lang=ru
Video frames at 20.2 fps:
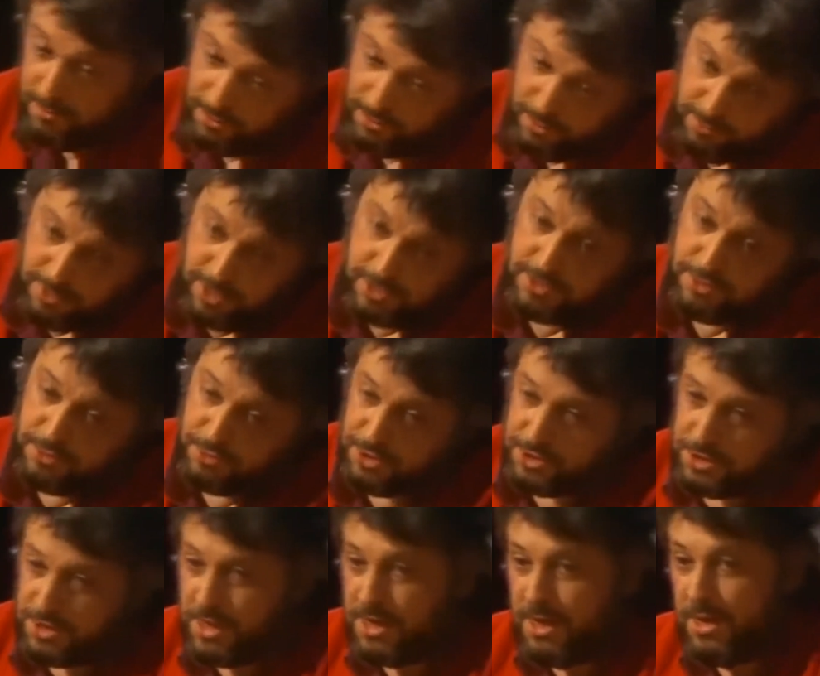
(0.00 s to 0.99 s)
В нем нет
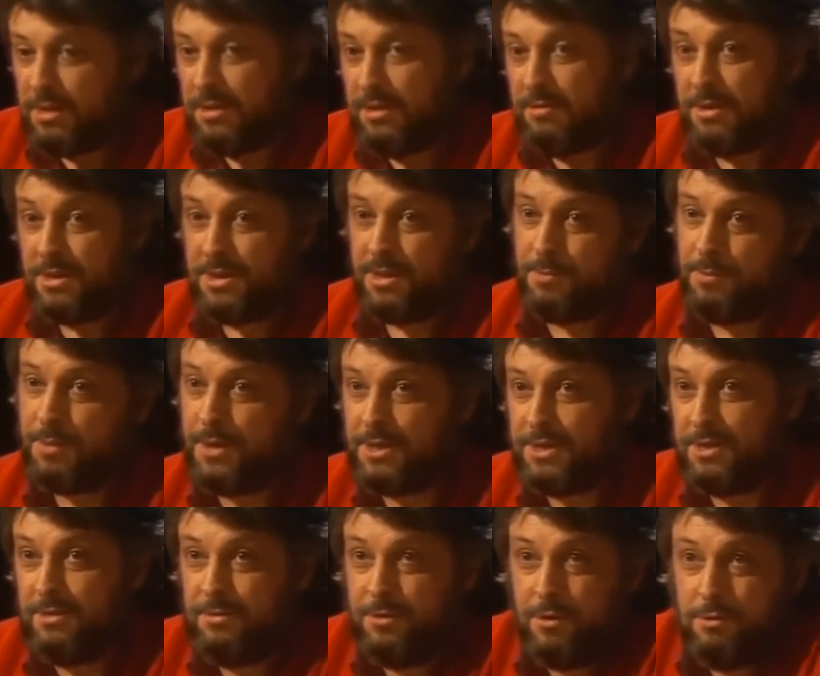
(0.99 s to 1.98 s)
сюжета в этой
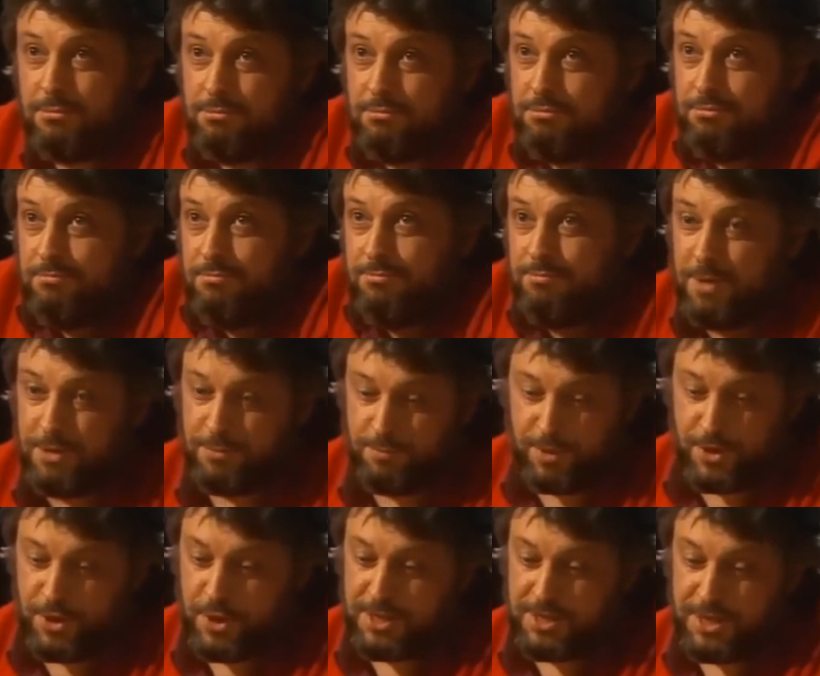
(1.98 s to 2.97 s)
песне, в нем
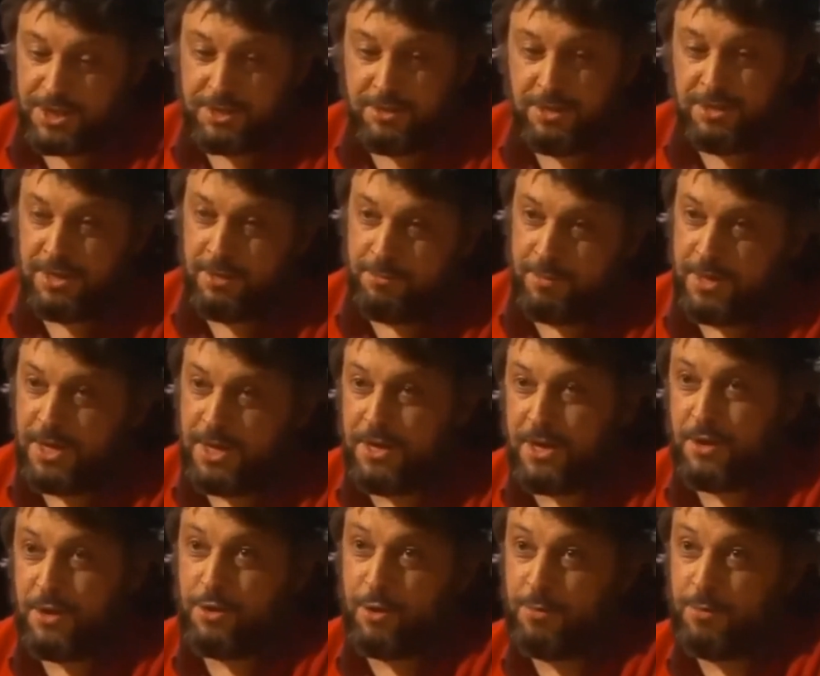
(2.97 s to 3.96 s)
подчас даже нельзя
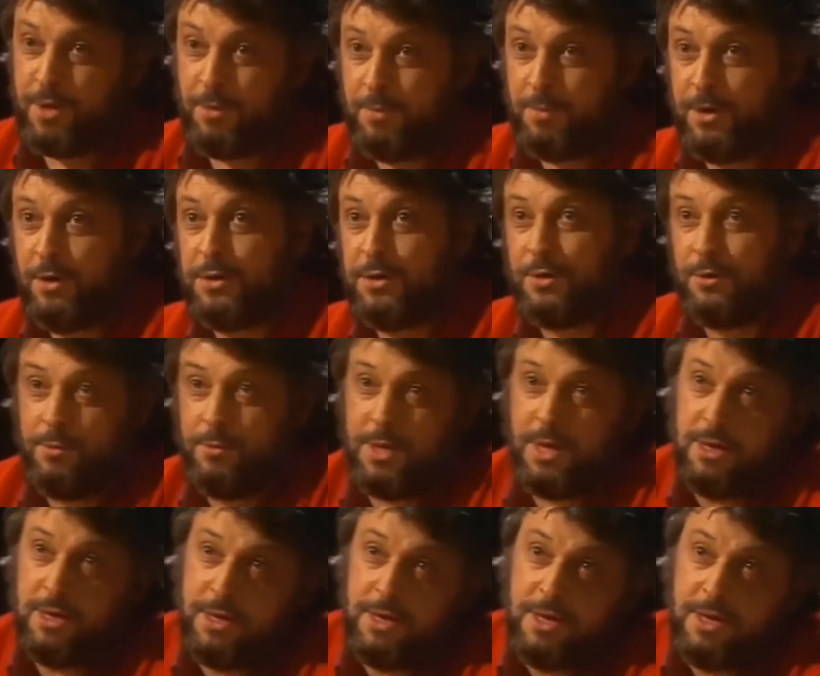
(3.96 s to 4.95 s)
понять, о чем там поется, но
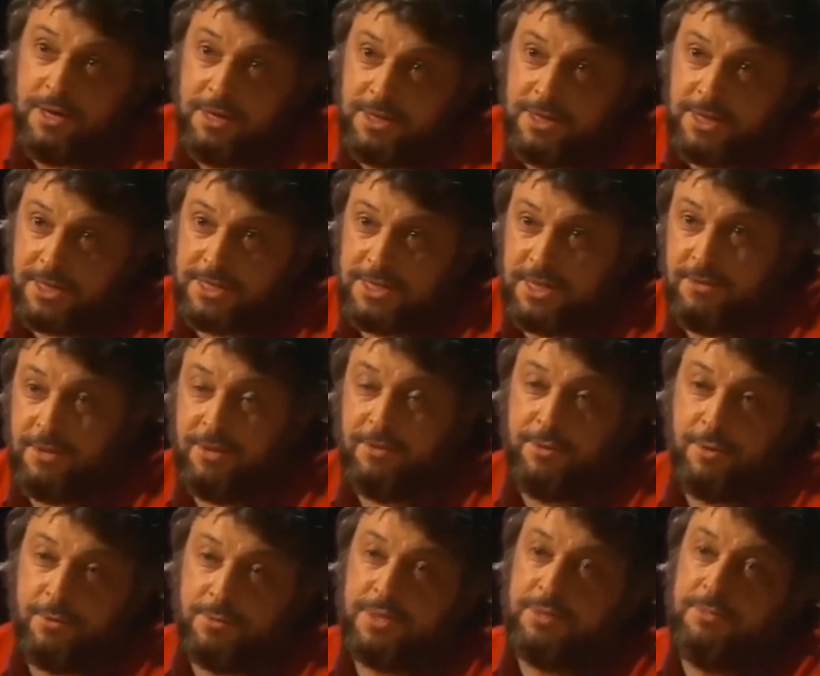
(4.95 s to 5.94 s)
меня интересовало
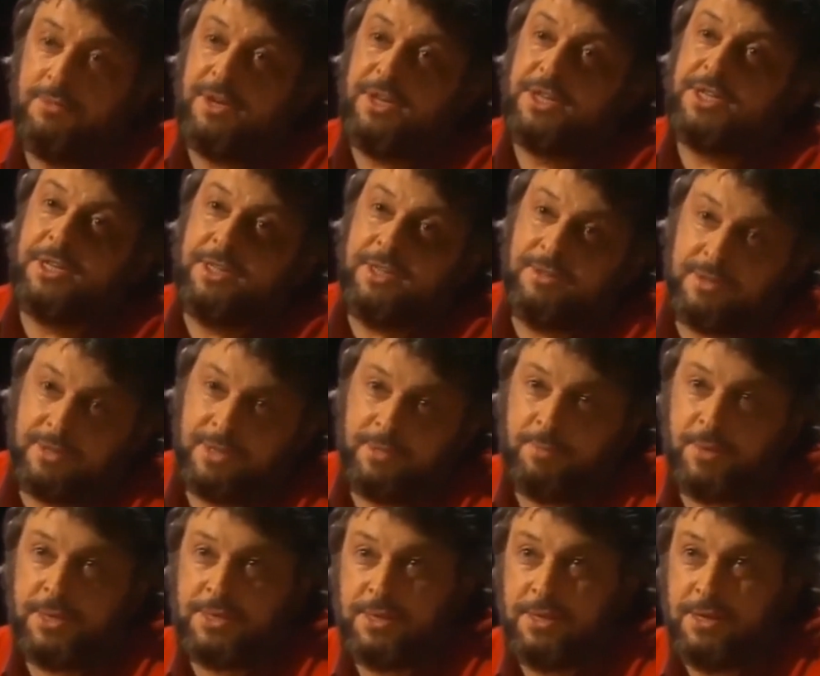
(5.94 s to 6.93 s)
в нем самовыражение в этой
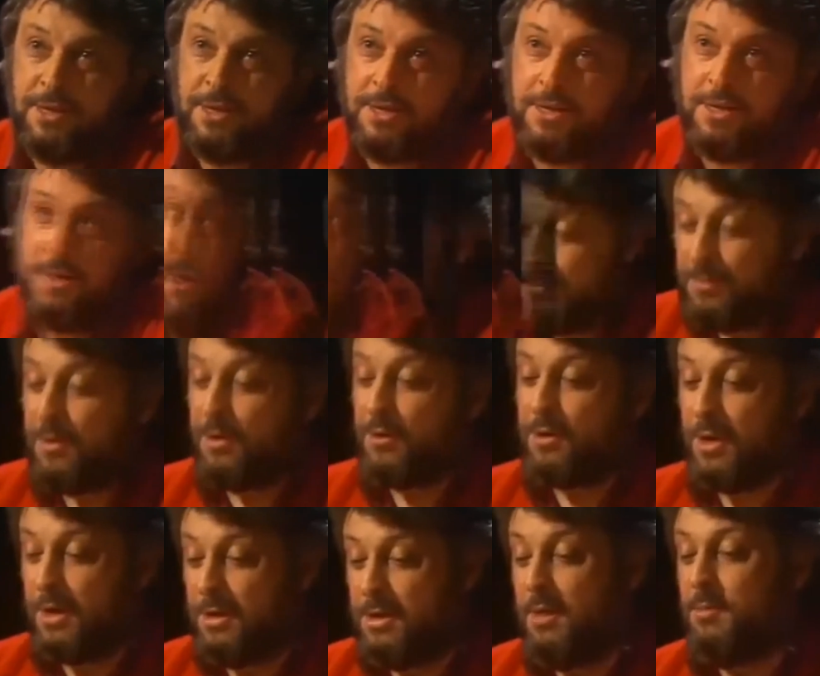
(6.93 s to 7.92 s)
песне. Я всем
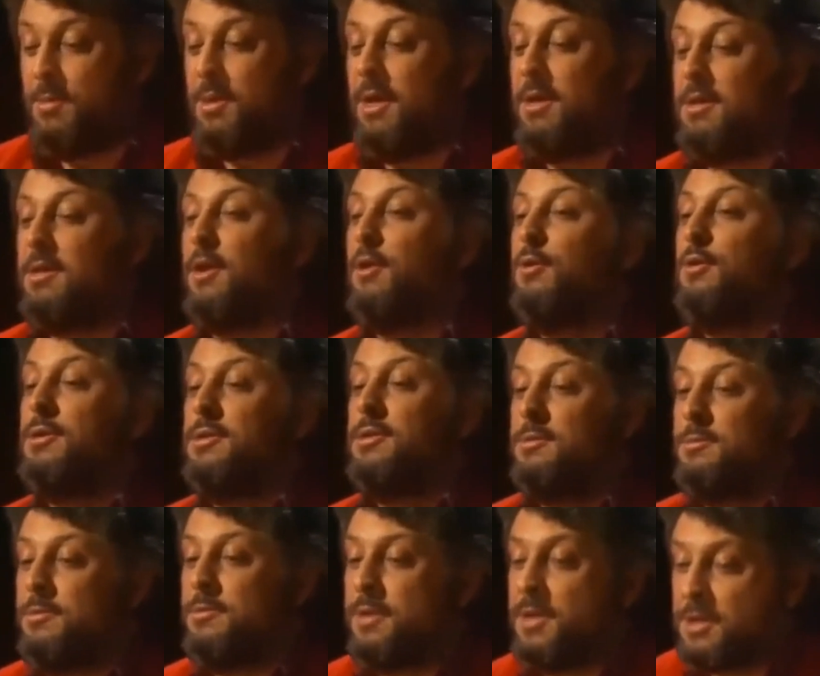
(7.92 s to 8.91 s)
говорю, да, для меня это какое-то
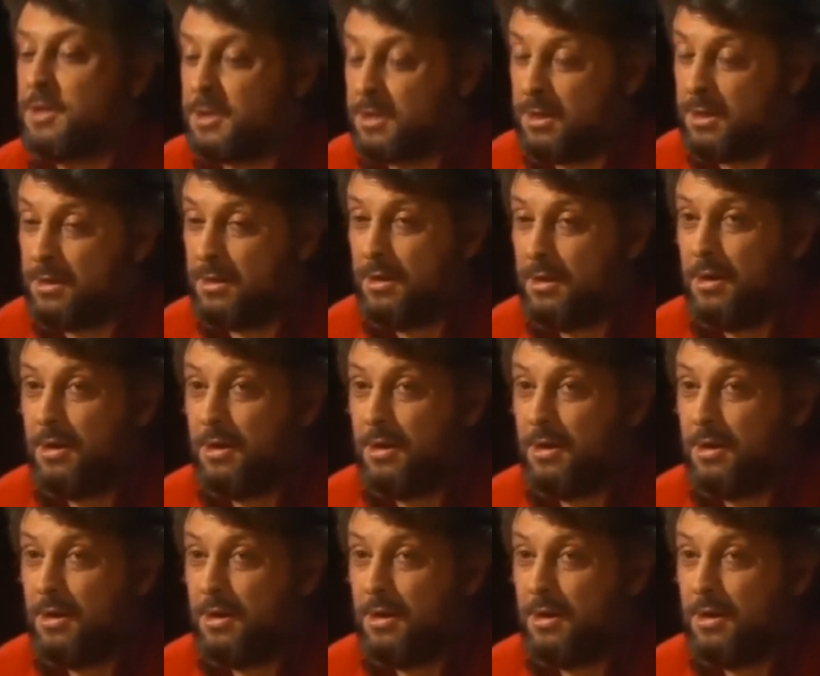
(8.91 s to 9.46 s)
самовыражение.